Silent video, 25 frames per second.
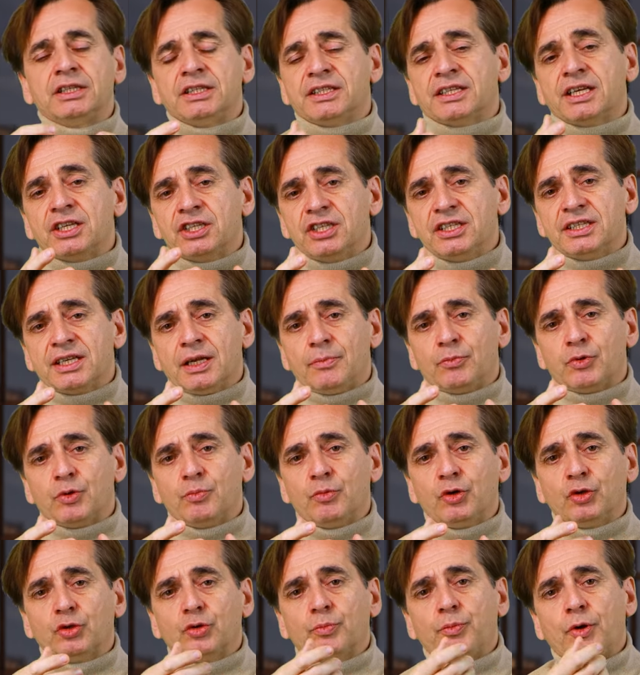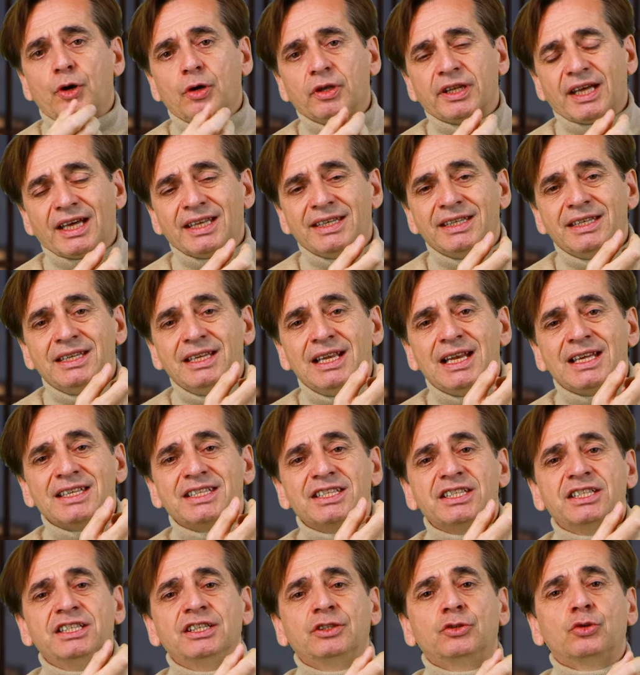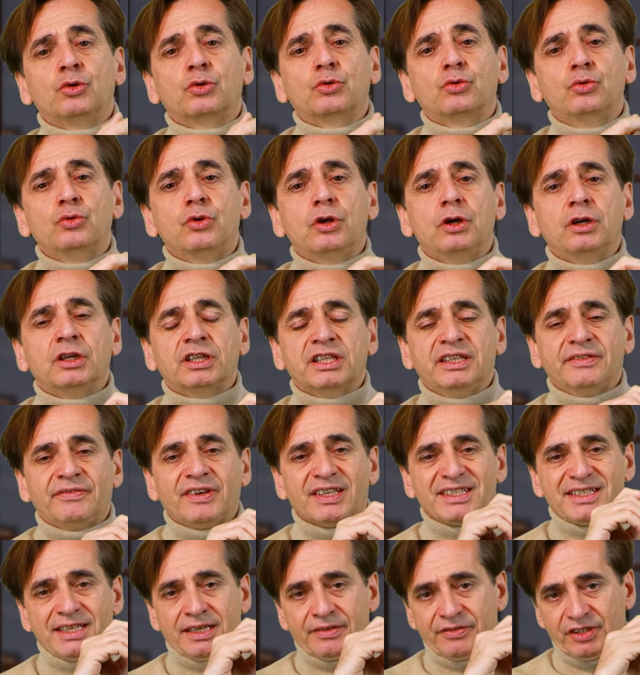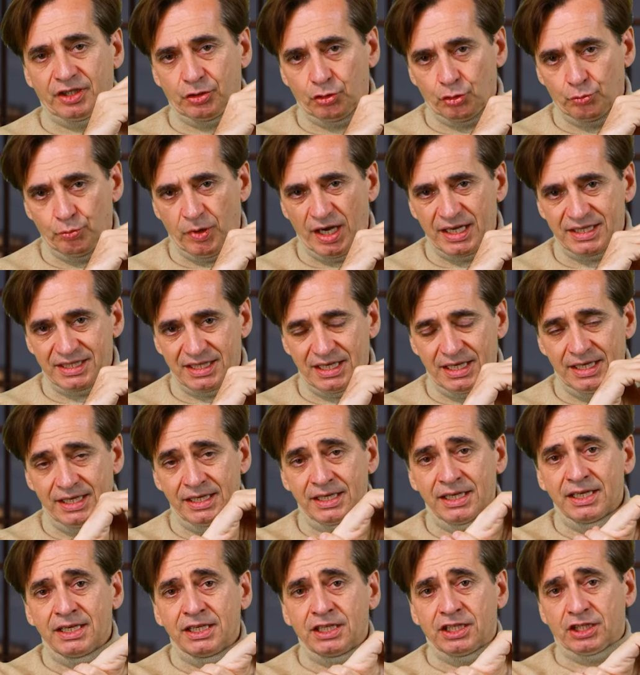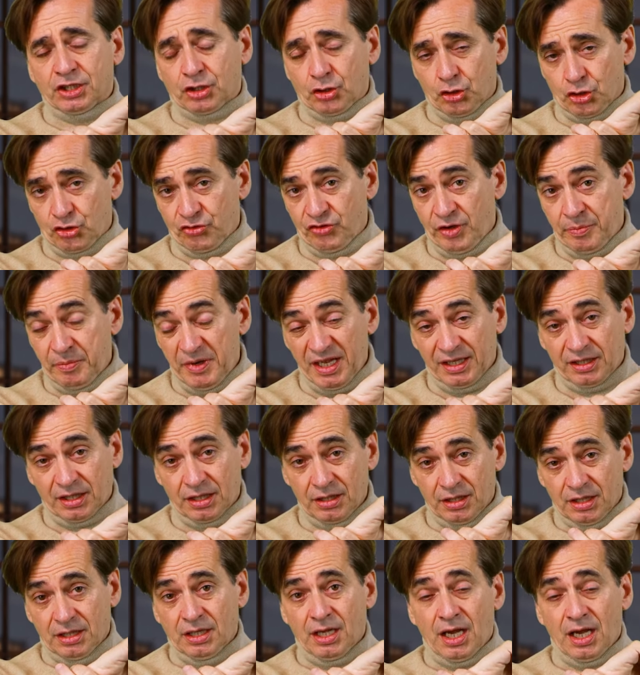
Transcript: Il s'agit simplement de prendre un élastique de couleur qui va servir de bracelet que je vais mettre